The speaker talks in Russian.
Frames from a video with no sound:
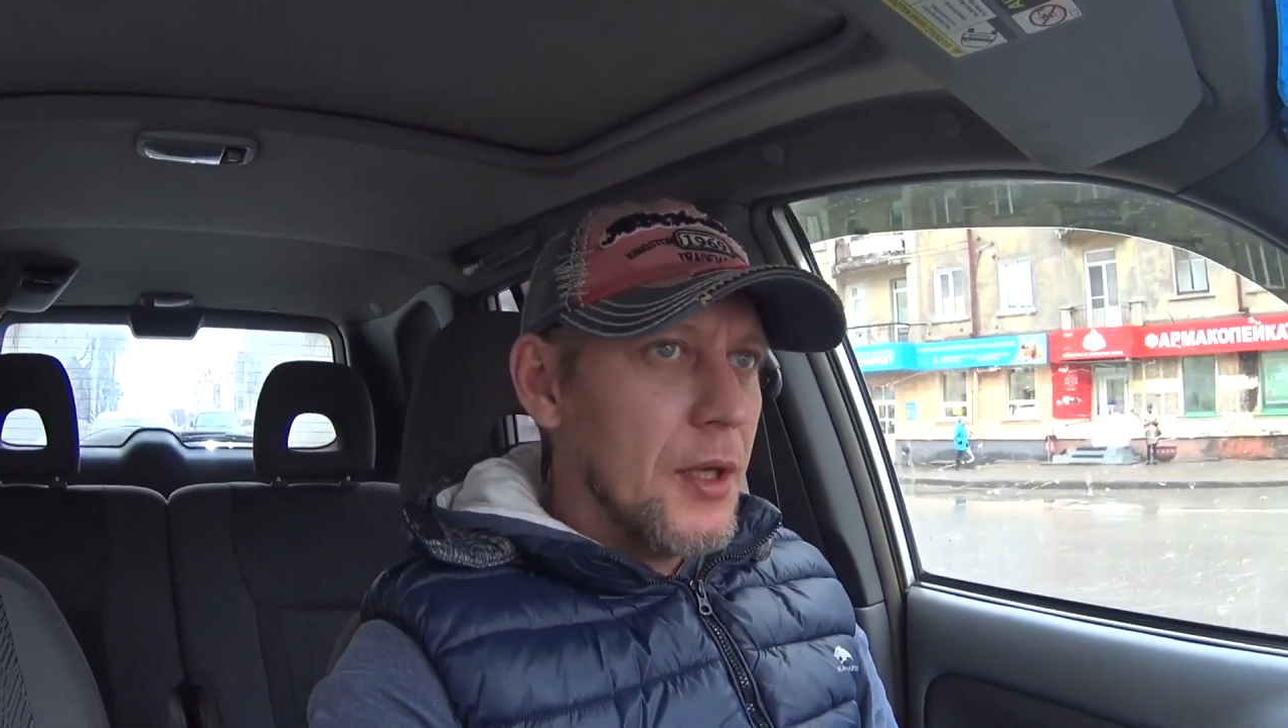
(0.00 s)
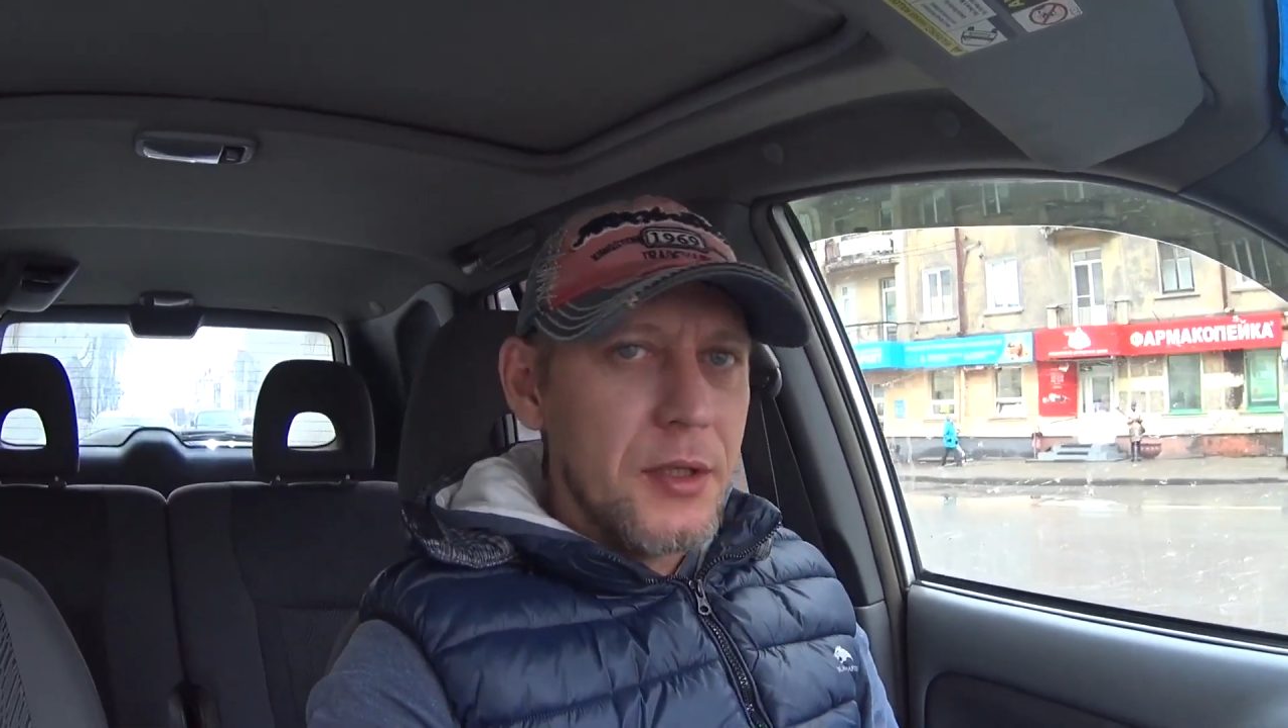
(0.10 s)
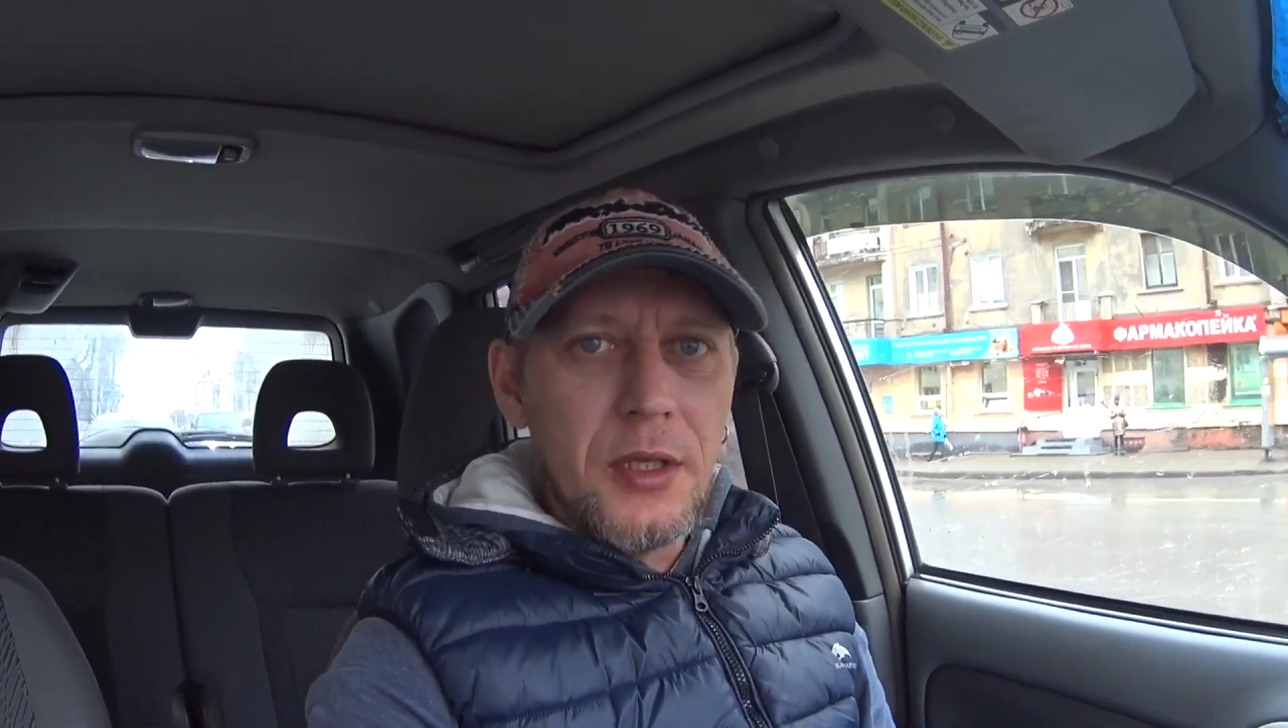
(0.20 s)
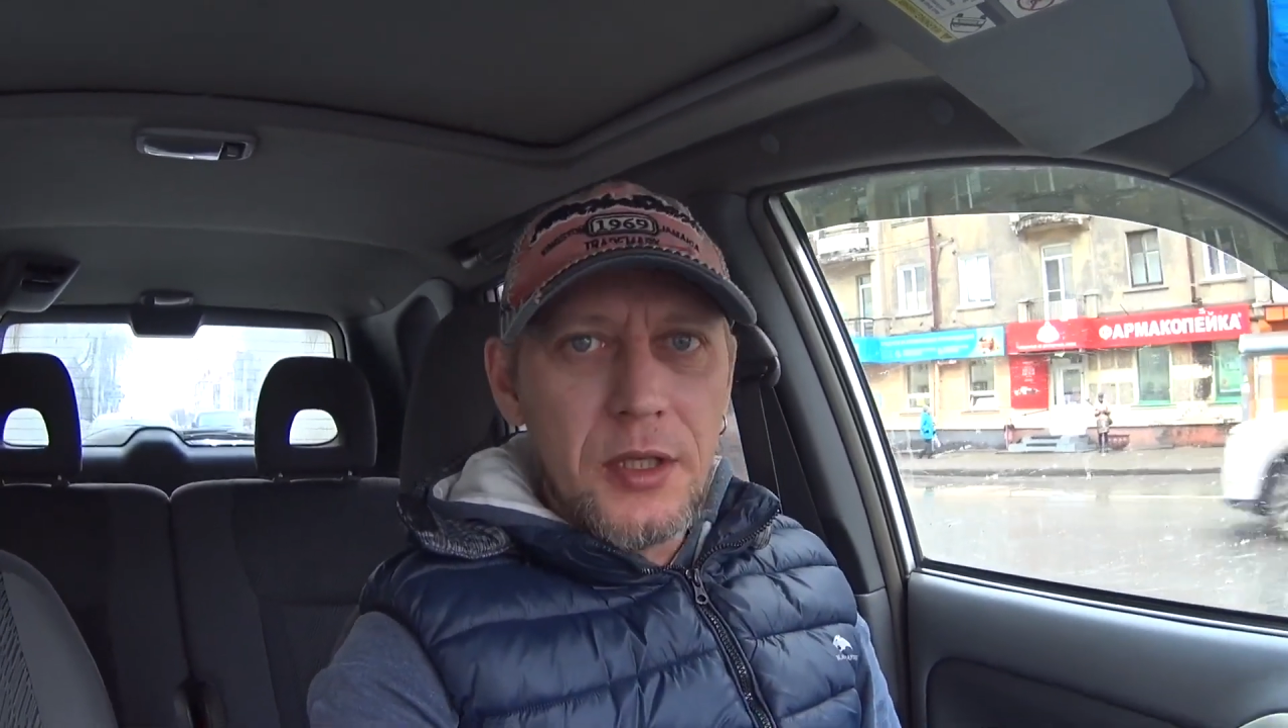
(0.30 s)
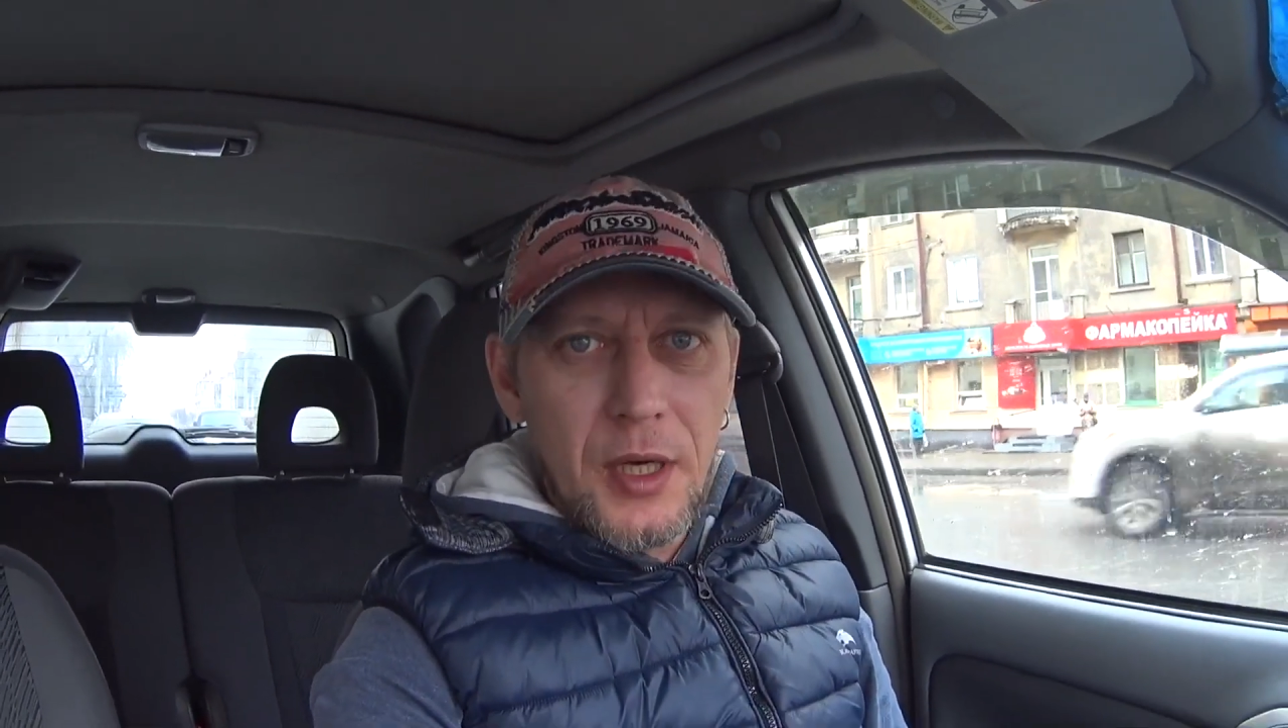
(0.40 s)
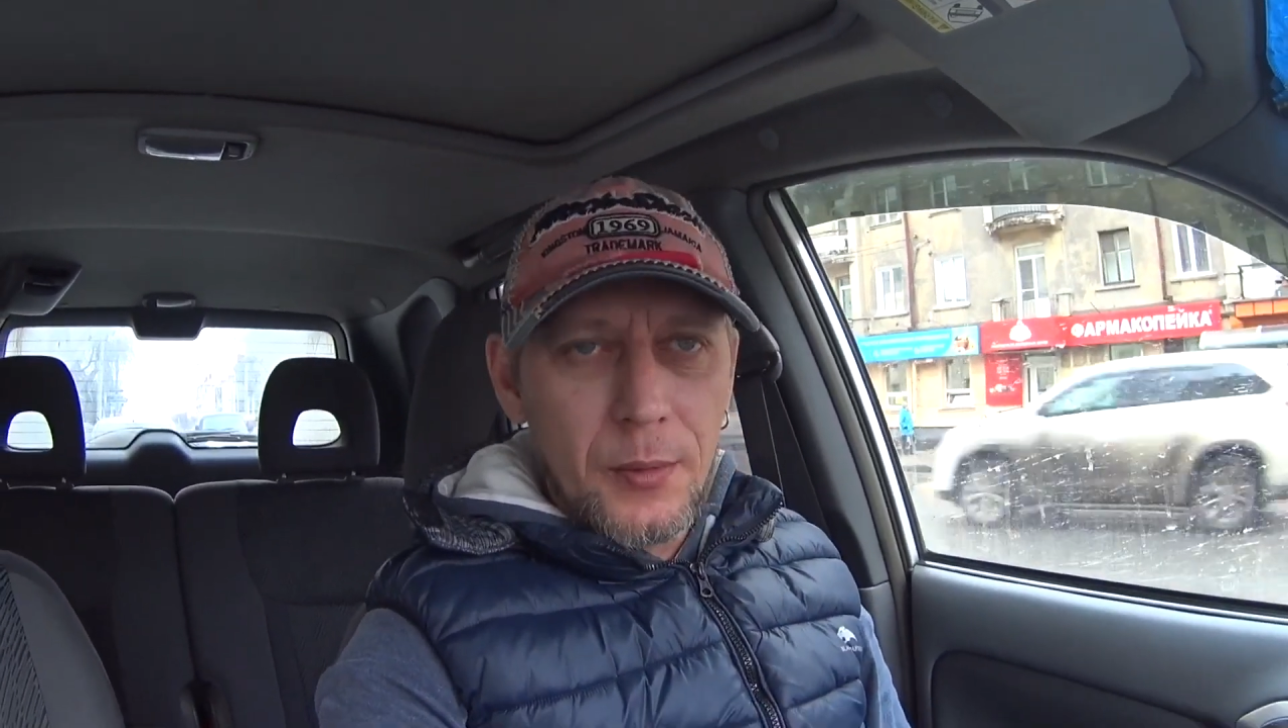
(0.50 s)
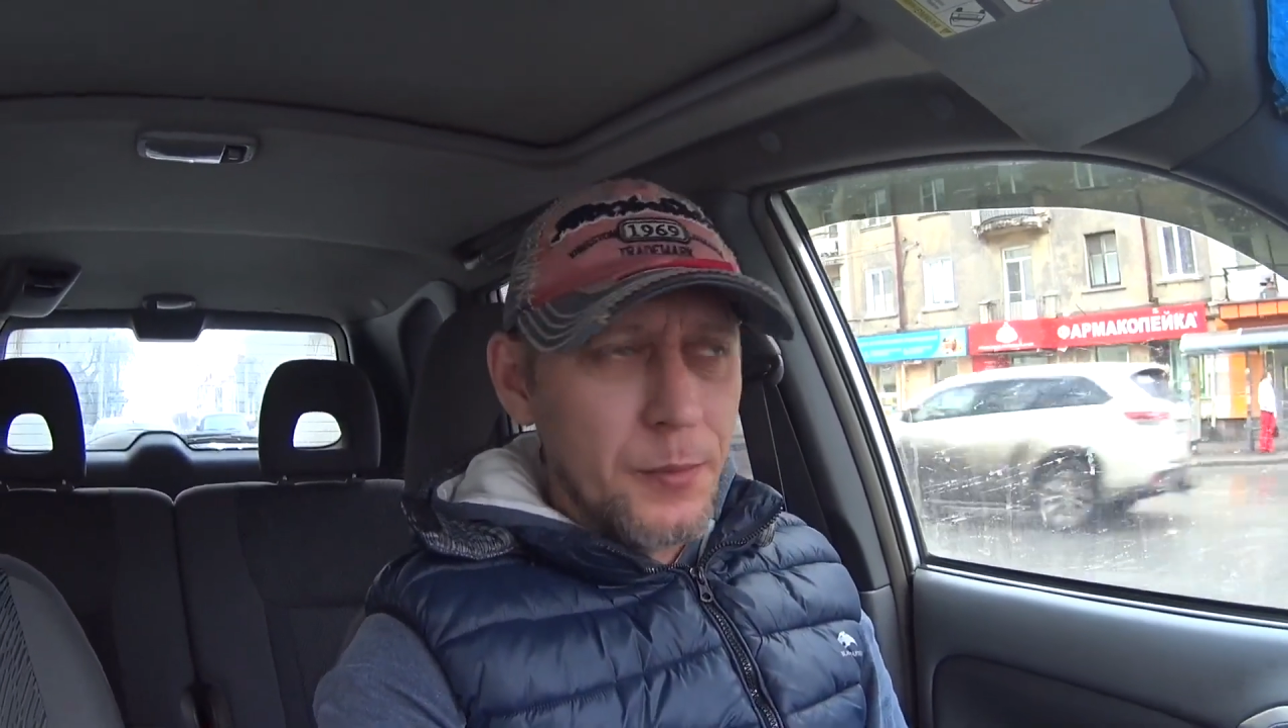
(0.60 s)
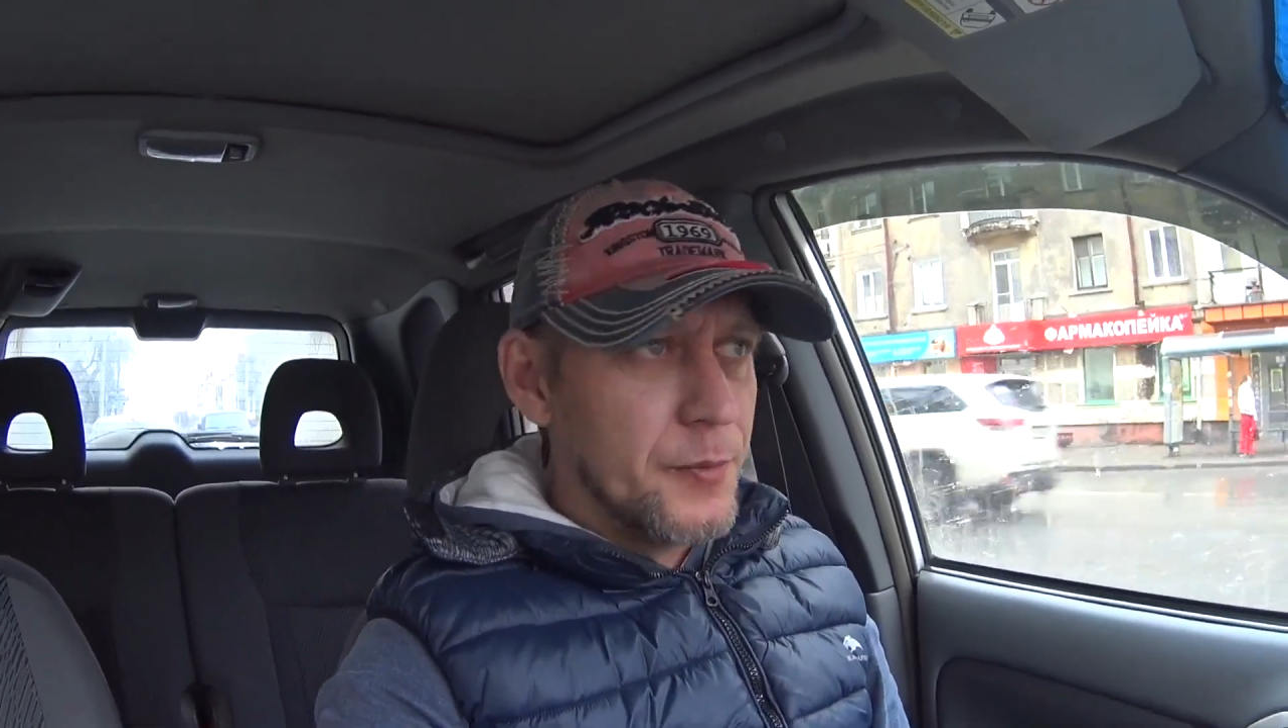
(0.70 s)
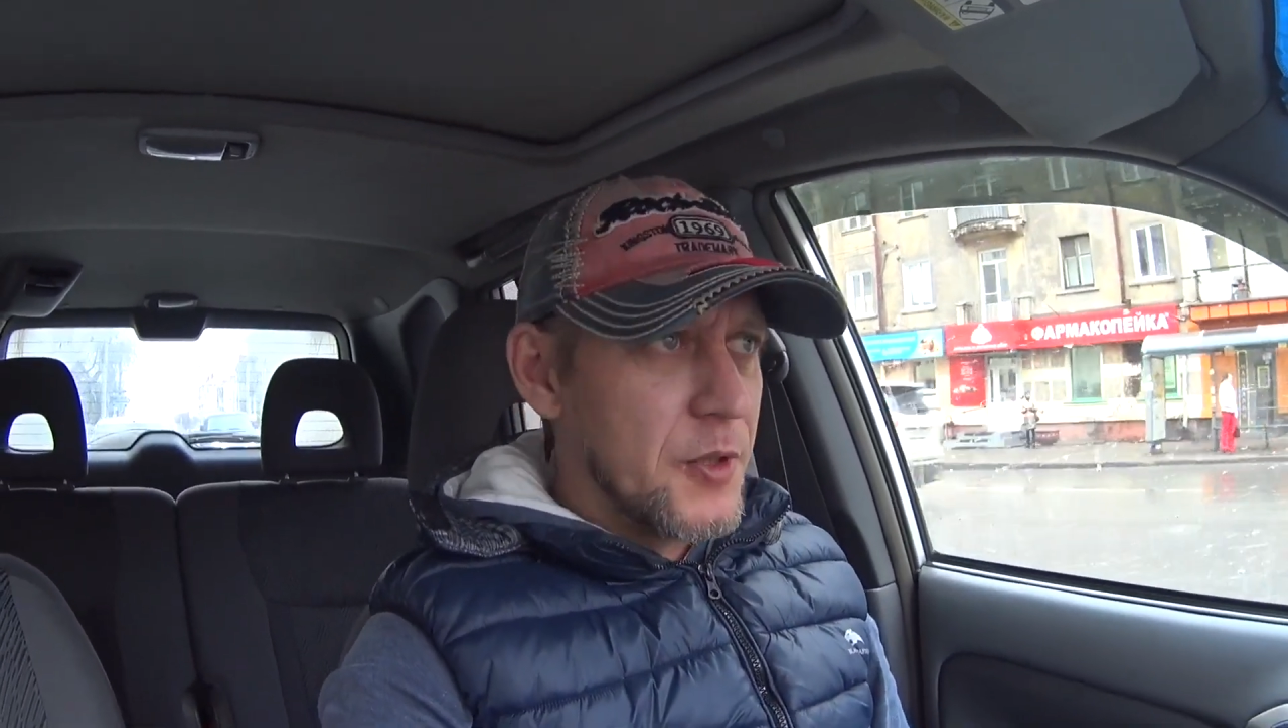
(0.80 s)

детям,